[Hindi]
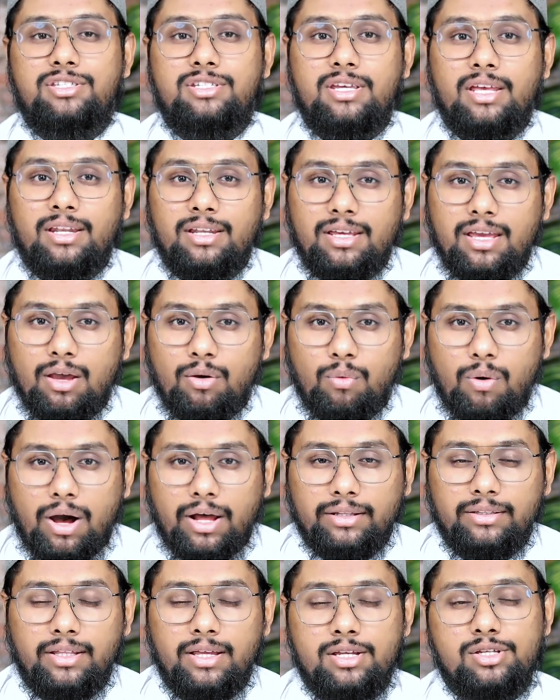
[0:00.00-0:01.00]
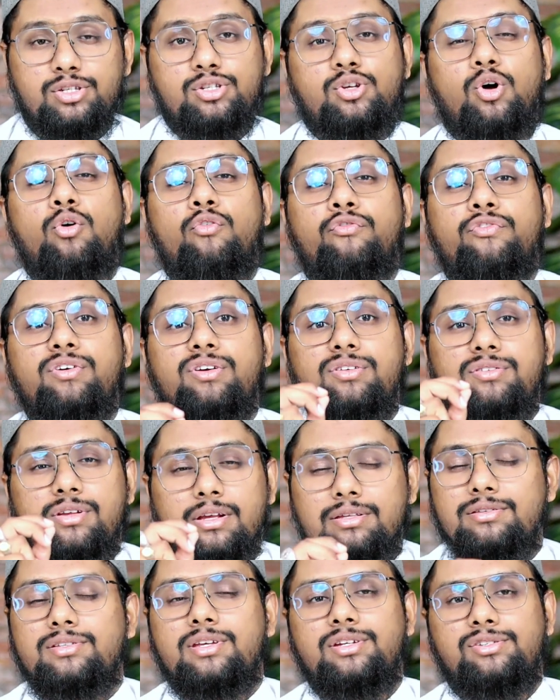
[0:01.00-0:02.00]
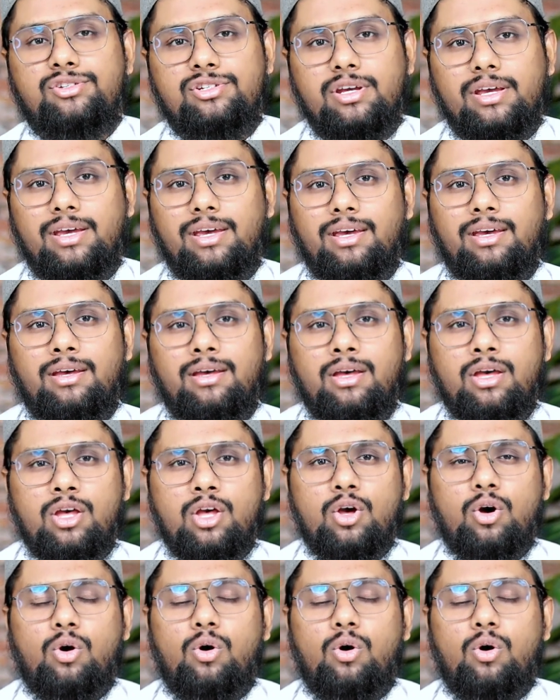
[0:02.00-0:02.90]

जिनके वादे सौ फीसद सच्चे हैं